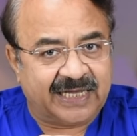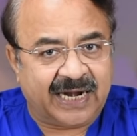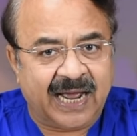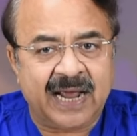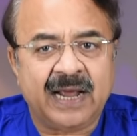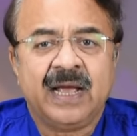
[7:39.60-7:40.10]
दे
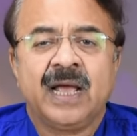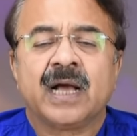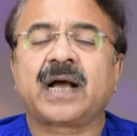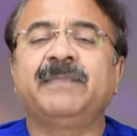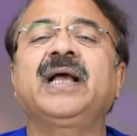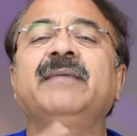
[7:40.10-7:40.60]
रहा है
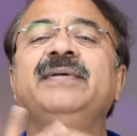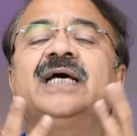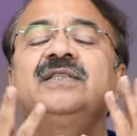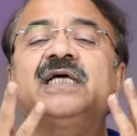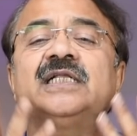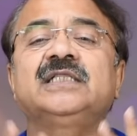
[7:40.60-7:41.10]
कभी कभी
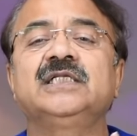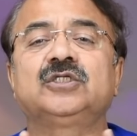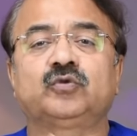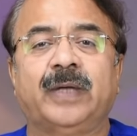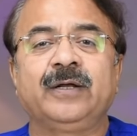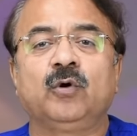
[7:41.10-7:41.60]
अंदर इतनी
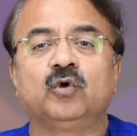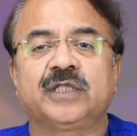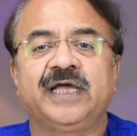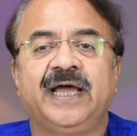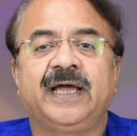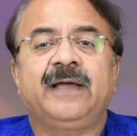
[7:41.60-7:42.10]
स्वेलिंग
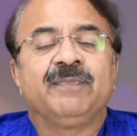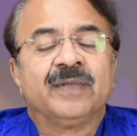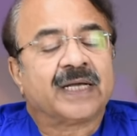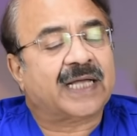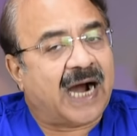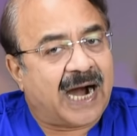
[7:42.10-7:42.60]
होती है
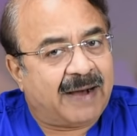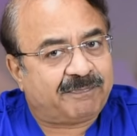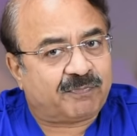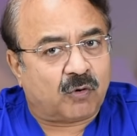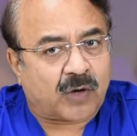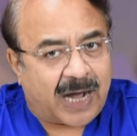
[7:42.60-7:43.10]
कि
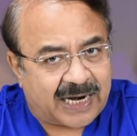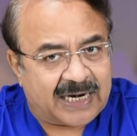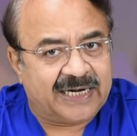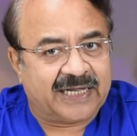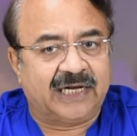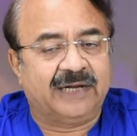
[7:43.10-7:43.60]
आपको खाना
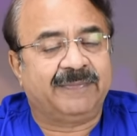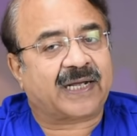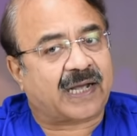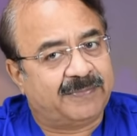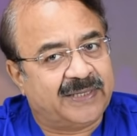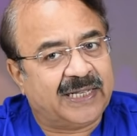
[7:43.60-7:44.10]
निकलने में
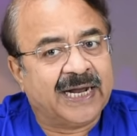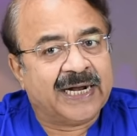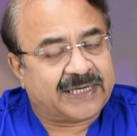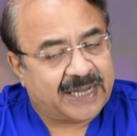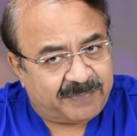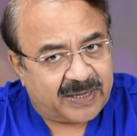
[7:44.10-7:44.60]
कभी
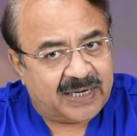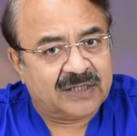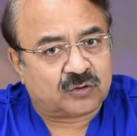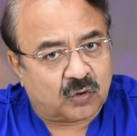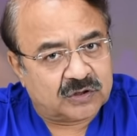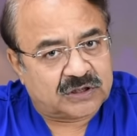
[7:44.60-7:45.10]

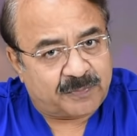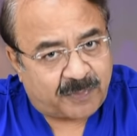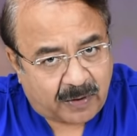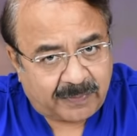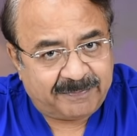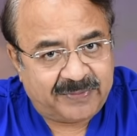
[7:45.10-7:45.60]
टेम्परेली थोड़ी सी
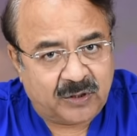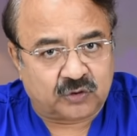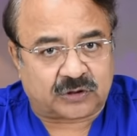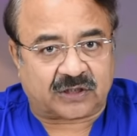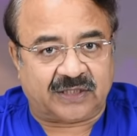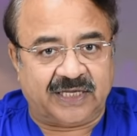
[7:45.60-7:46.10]
प्रॉब्लम भी हो
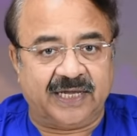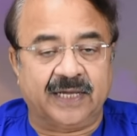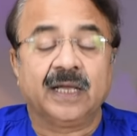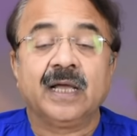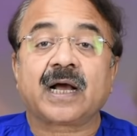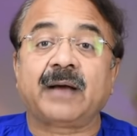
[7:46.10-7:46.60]
सकती है
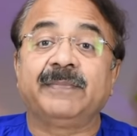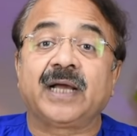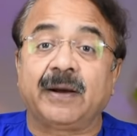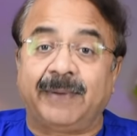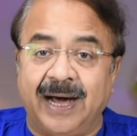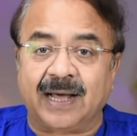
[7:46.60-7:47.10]
कभी
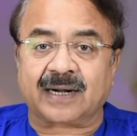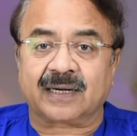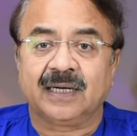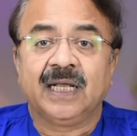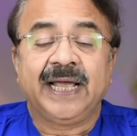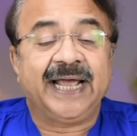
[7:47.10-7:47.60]
कभार
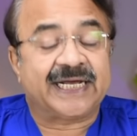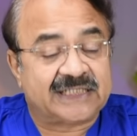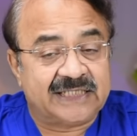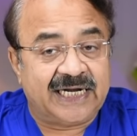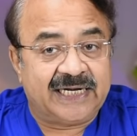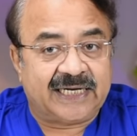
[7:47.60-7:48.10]

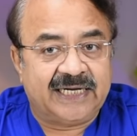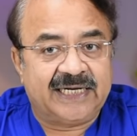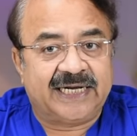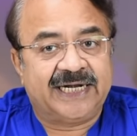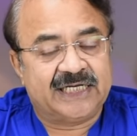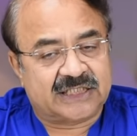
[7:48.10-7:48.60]
एक्सीडेंटली
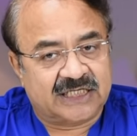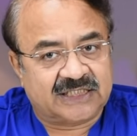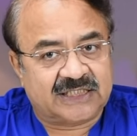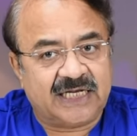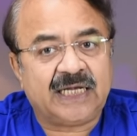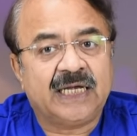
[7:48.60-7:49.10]
रेडिएशन
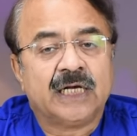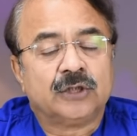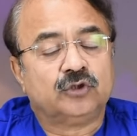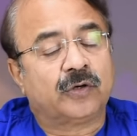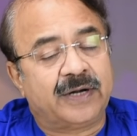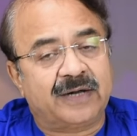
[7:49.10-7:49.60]
से
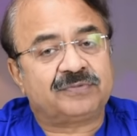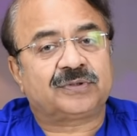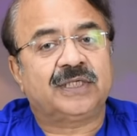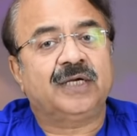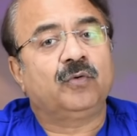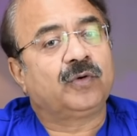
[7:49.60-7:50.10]
जो
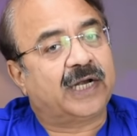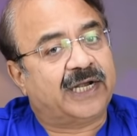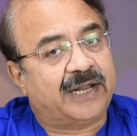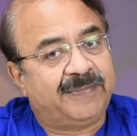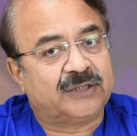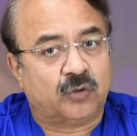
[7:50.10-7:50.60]
नर्व्स हैं उनके
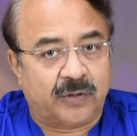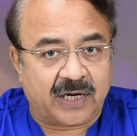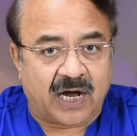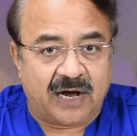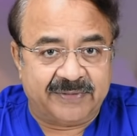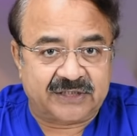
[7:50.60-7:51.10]
डैमेज होने
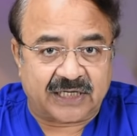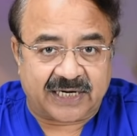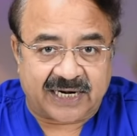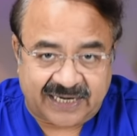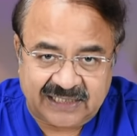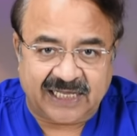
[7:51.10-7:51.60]
का हमेशा
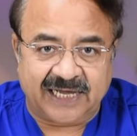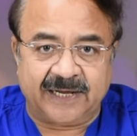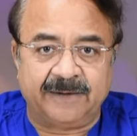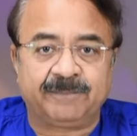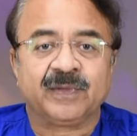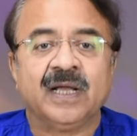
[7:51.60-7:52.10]
डर रहता
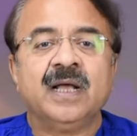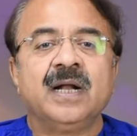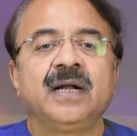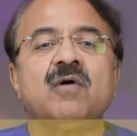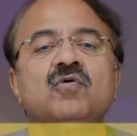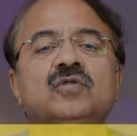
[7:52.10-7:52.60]
है नो